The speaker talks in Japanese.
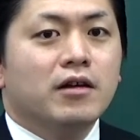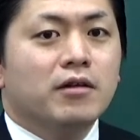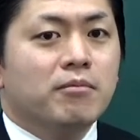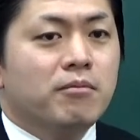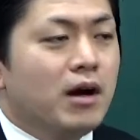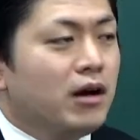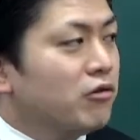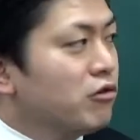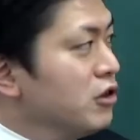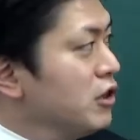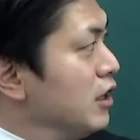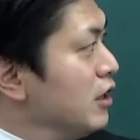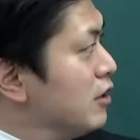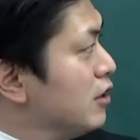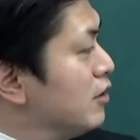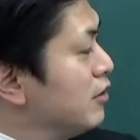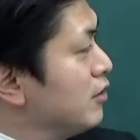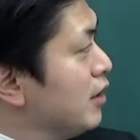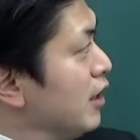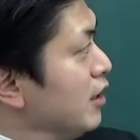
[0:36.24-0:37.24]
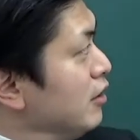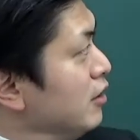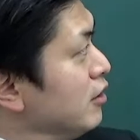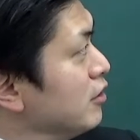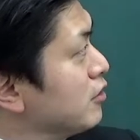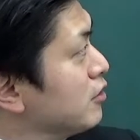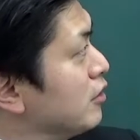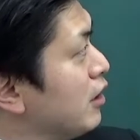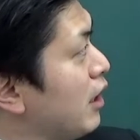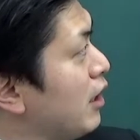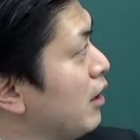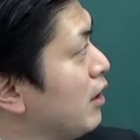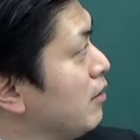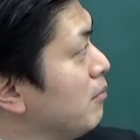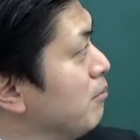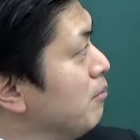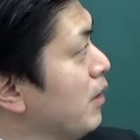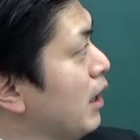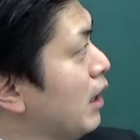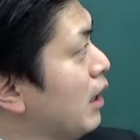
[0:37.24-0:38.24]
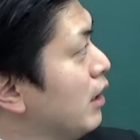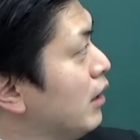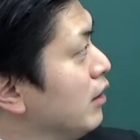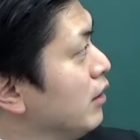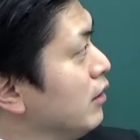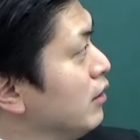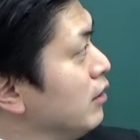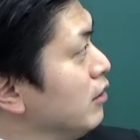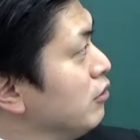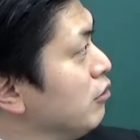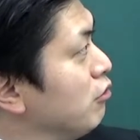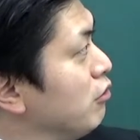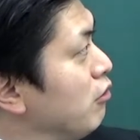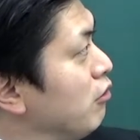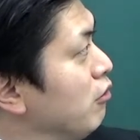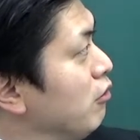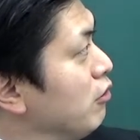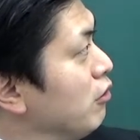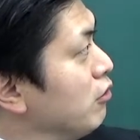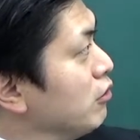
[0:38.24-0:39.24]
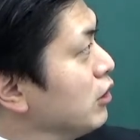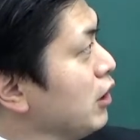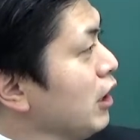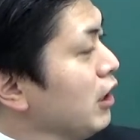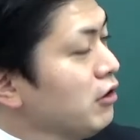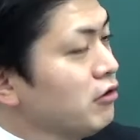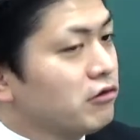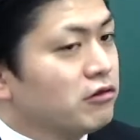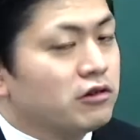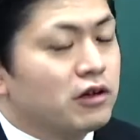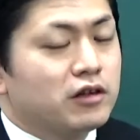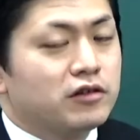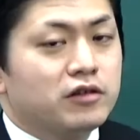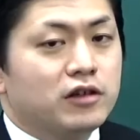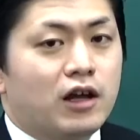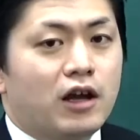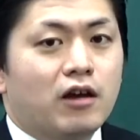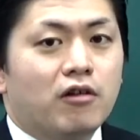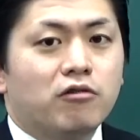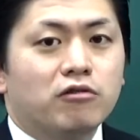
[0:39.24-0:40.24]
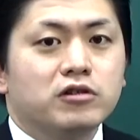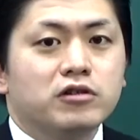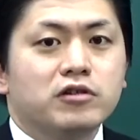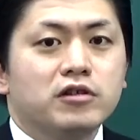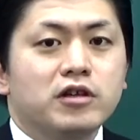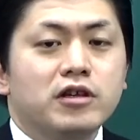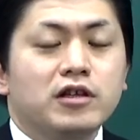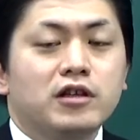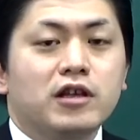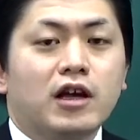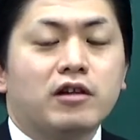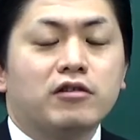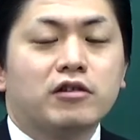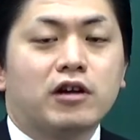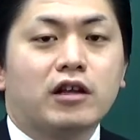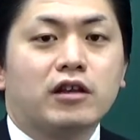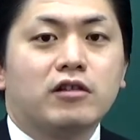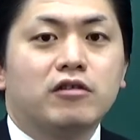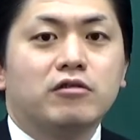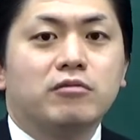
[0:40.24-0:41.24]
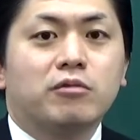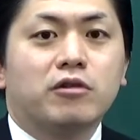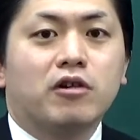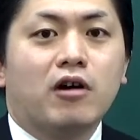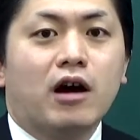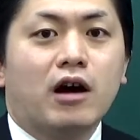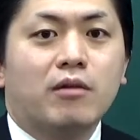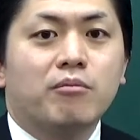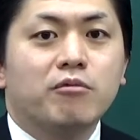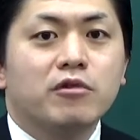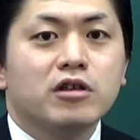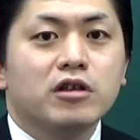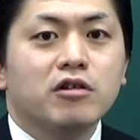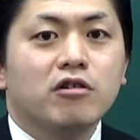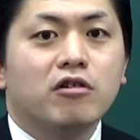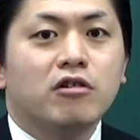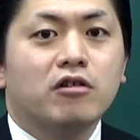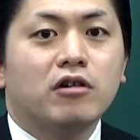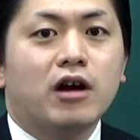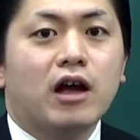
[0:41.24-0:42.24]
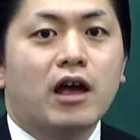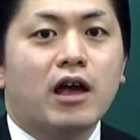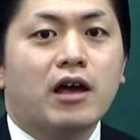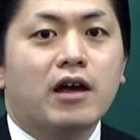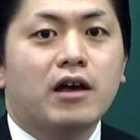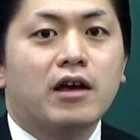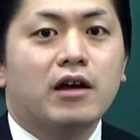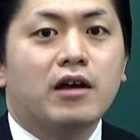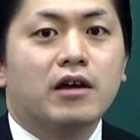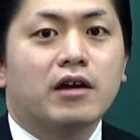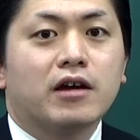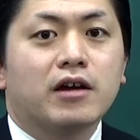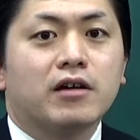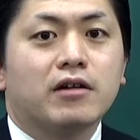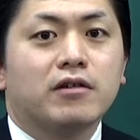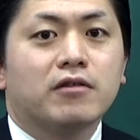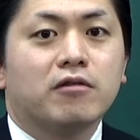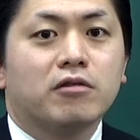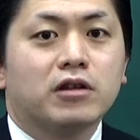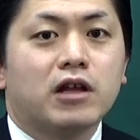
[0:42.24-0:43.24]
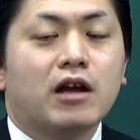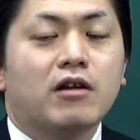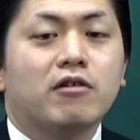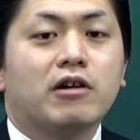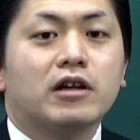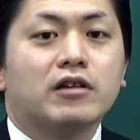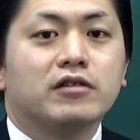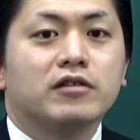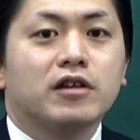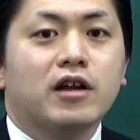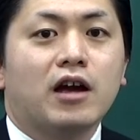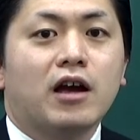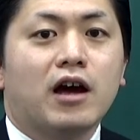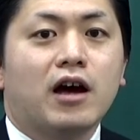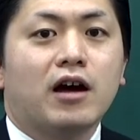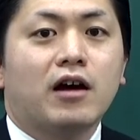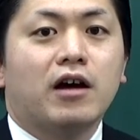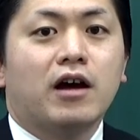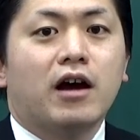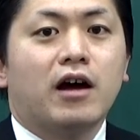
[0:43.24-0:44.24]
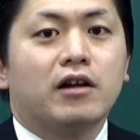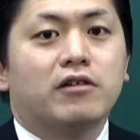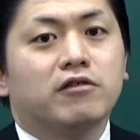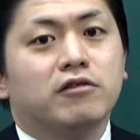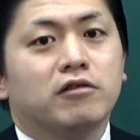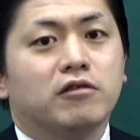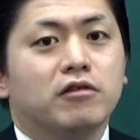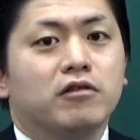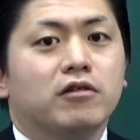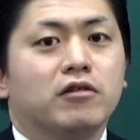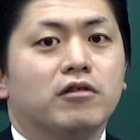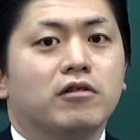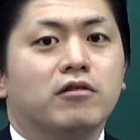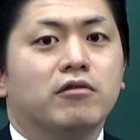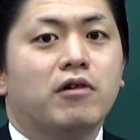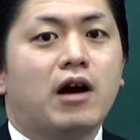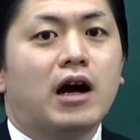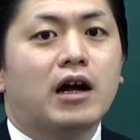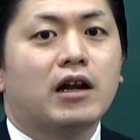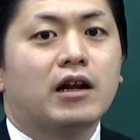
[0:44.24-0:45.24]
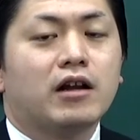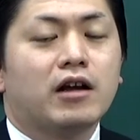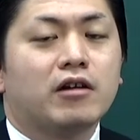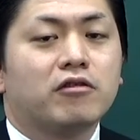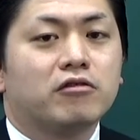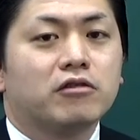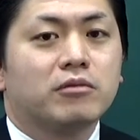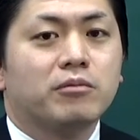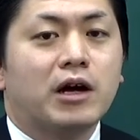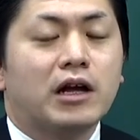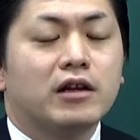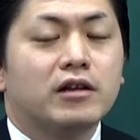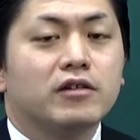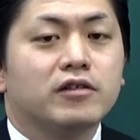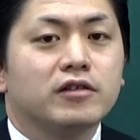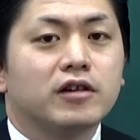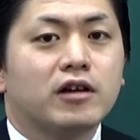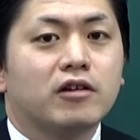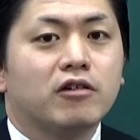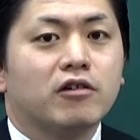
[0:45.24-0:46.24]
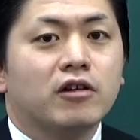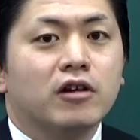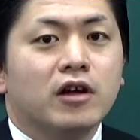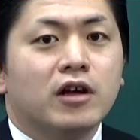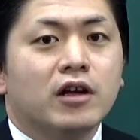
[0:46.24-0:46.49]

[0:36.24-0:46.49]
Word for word: こちら実際にですね、どの程度のですねオッズ比になるかっていうものはもちろん、答えはですねわからないこともあるんですけど、